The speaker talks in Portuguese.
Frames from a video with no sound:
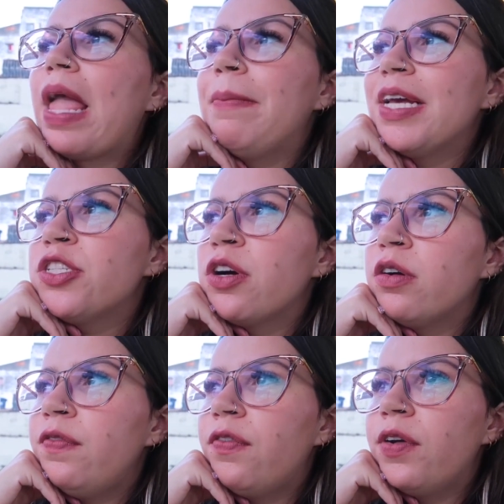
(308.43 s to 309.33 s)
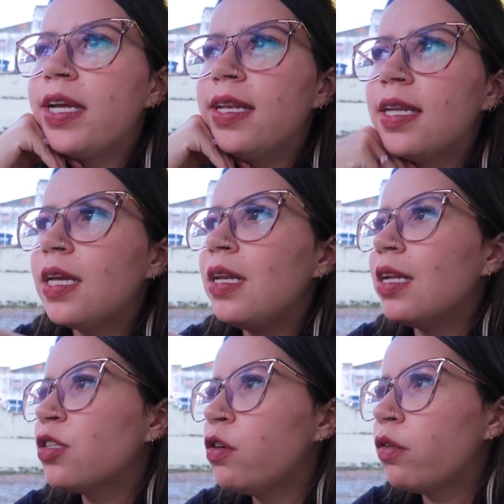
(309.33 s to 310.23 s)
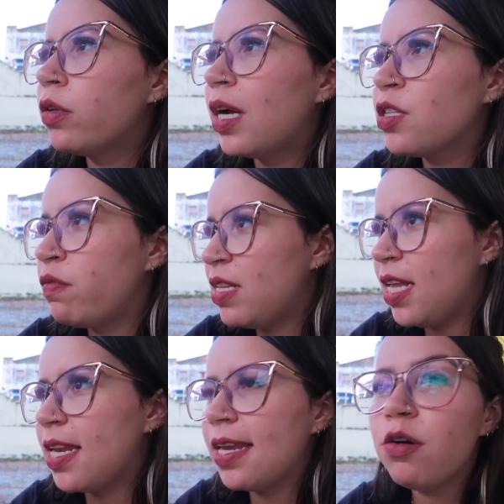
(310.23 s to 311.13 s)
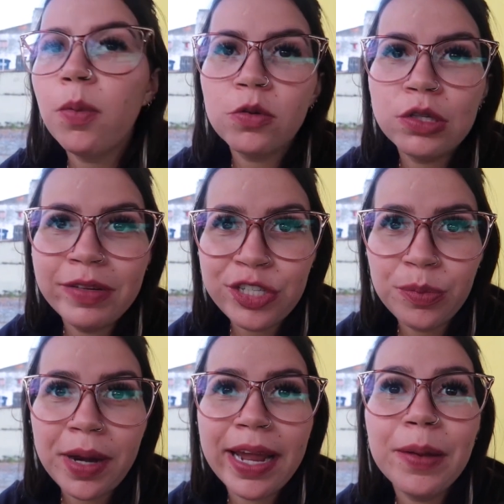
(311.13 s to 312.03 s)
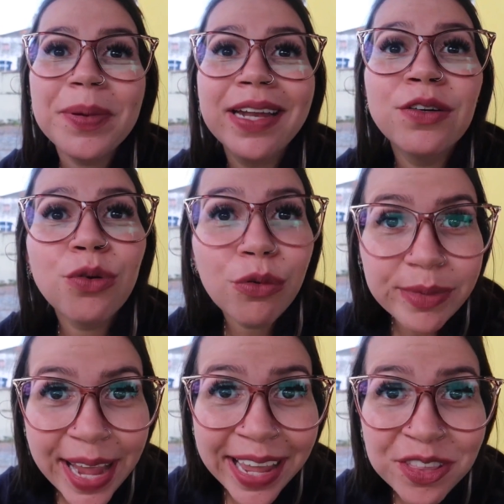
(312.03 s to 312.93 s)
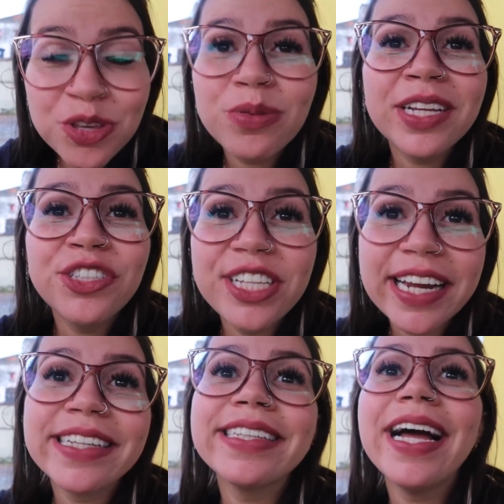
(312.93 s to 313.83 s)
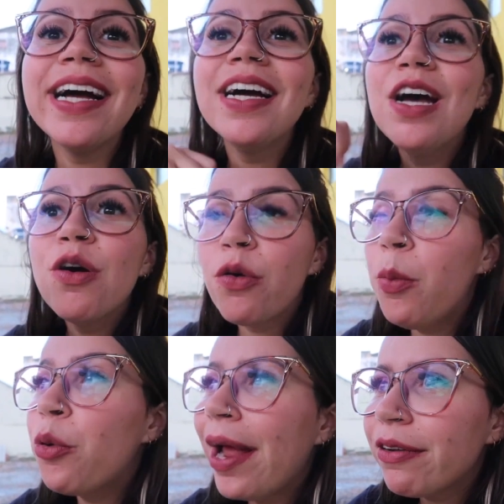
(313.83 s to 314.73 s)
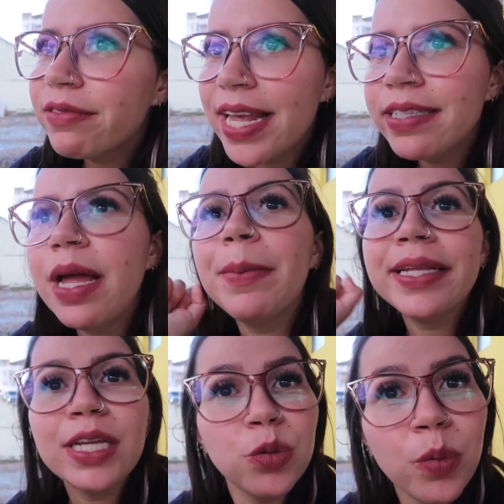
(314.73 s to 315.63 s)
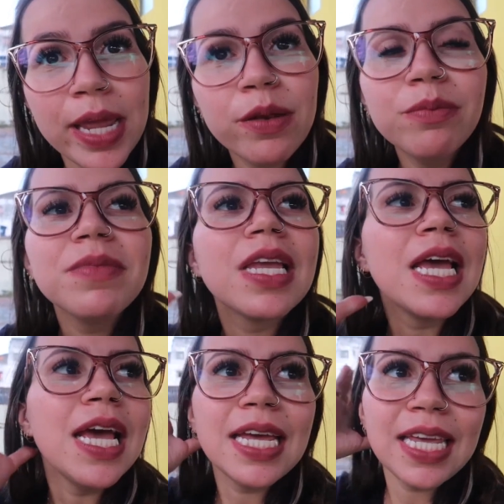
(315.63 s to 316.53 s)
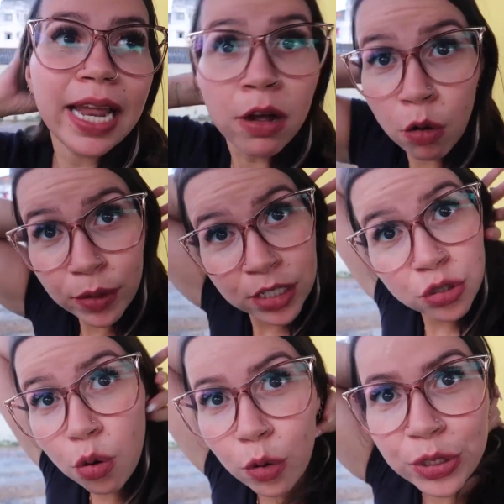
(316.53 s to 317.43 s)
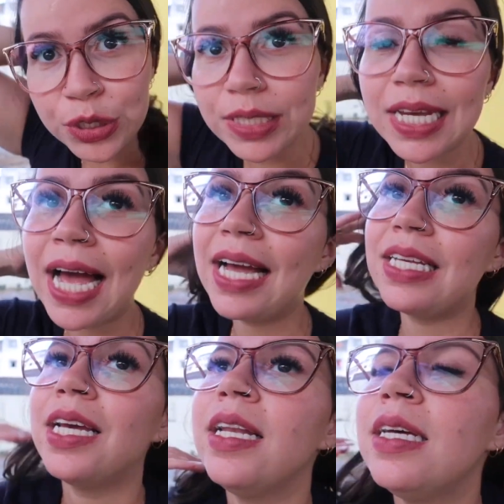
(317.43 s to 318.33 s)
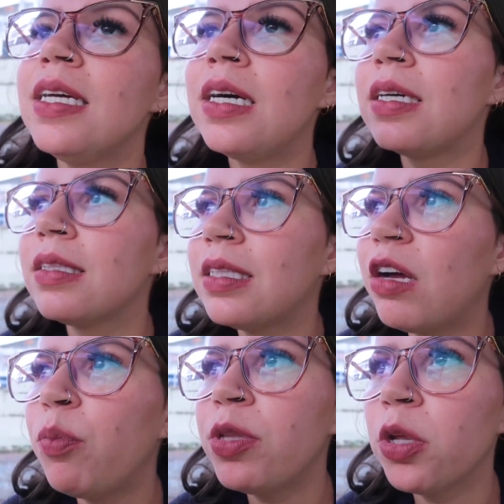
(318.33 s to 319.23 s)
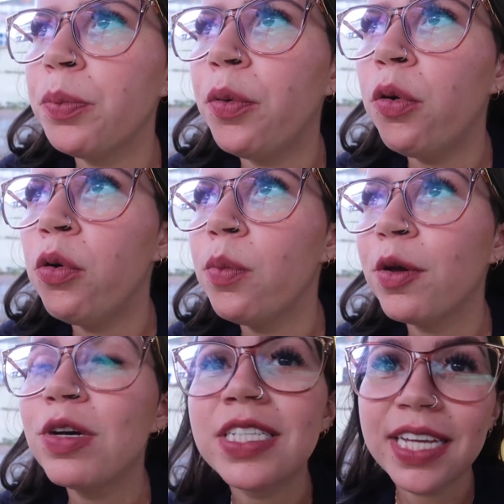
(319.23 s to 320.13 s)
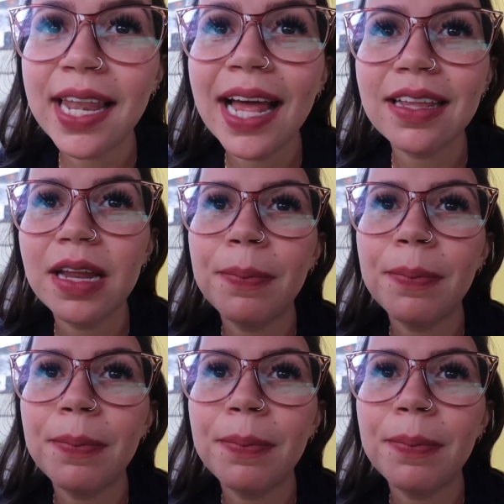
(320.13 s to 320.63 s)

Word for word: Minha sogra foi ali na, na sorveteria, comprou um sorvetinho pra ela, porque ela roubou o dente, o dente dela tá com um buraco desse tamanho tá doendo. E ela arrancou o dente hoje. E aí ela tá optando por comer coisa gelada, né?